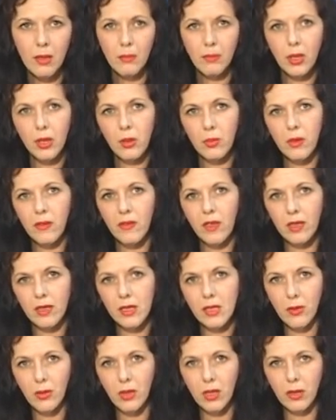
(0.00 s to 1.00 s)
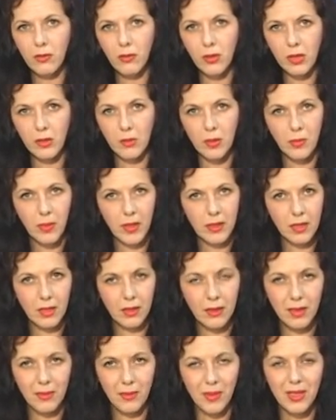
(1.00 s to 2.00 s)
Полюбовалась рукотворными
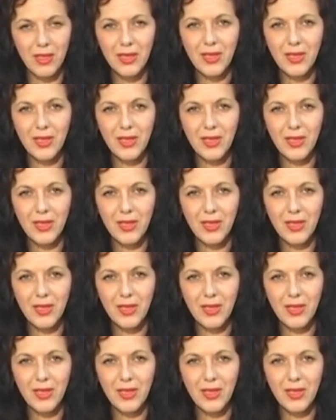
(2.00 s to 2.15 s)
поделками